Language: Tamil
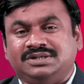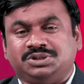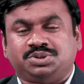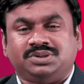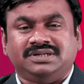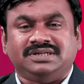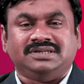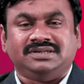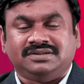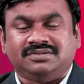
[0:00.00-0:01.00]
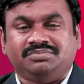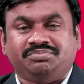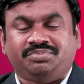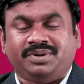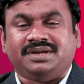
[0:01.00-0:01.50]
என்று சொல்லி
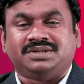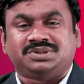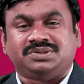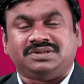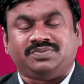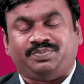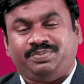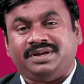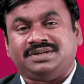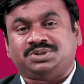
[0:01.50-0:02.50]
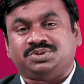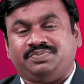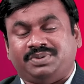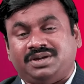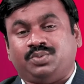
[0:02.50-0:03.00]
பெயர் பெயர் சொ
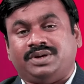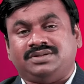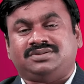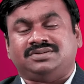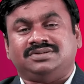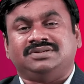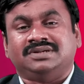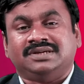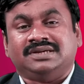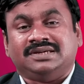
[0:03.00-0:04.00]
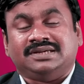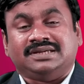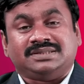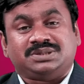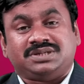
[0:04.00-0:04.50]
பெயர் வைத்து
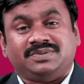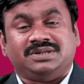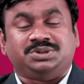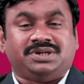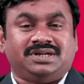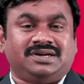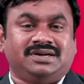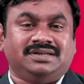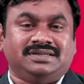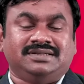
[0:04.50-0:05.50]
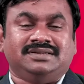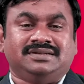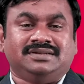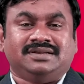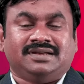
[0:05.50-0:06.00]
இஸ்ரேல் ஜனங்களை
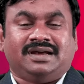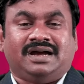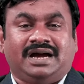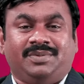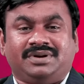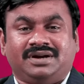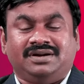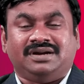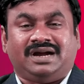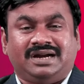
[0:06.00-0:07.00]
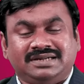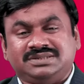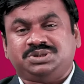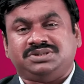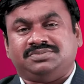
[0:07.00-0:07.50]
அவர்கள்
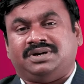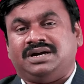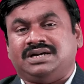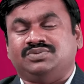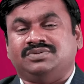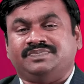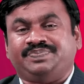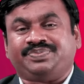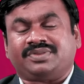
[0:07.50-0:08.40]
அலட்சியமாகவும்